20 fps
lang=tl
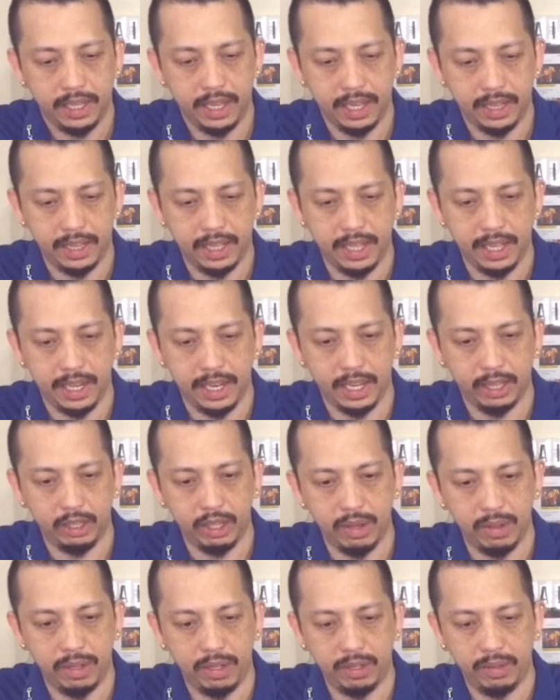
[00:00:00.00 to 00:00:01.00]
natin.
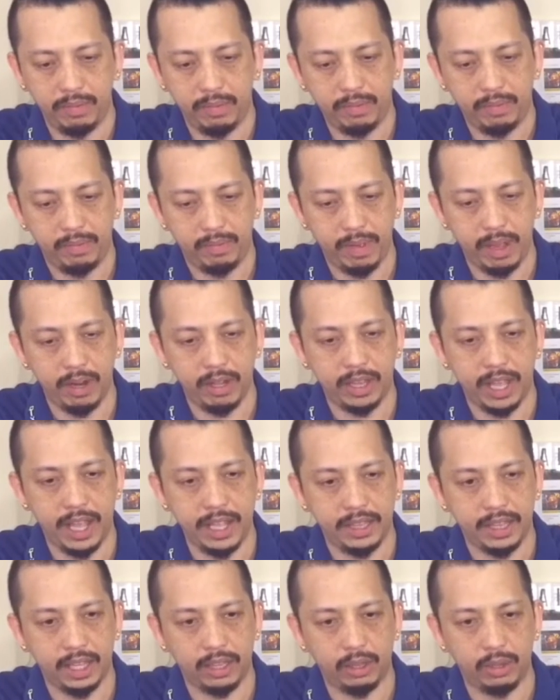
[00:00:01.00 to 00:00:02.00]
Ito yung, meron
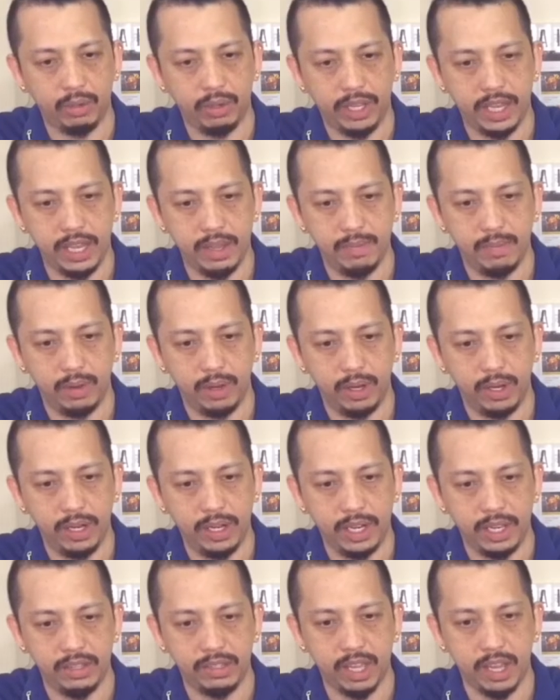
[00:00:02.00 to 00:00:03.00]
tayong tatlong
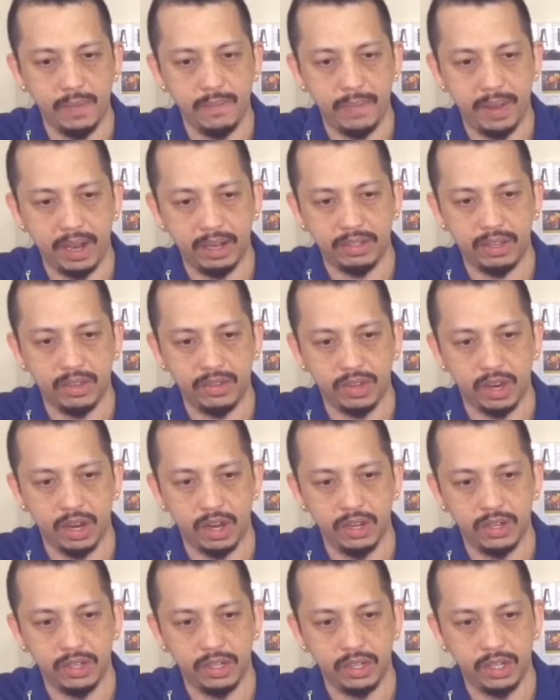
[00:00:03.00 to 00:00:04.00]
cable. Isa yung para sa
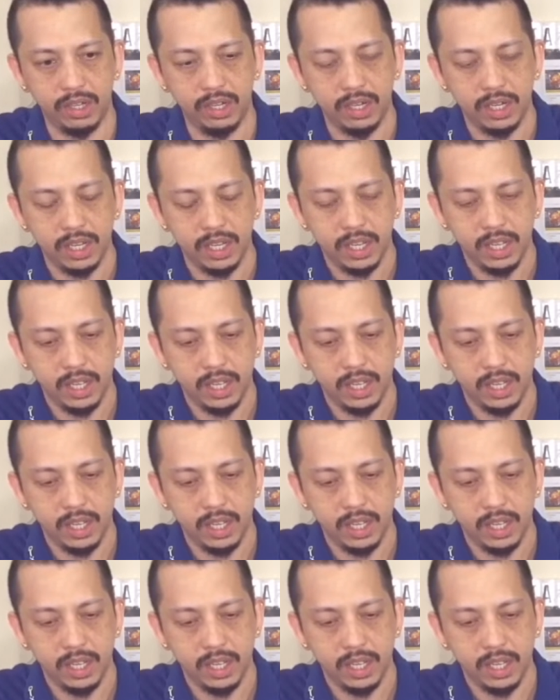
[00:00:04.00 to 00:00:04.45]
charger.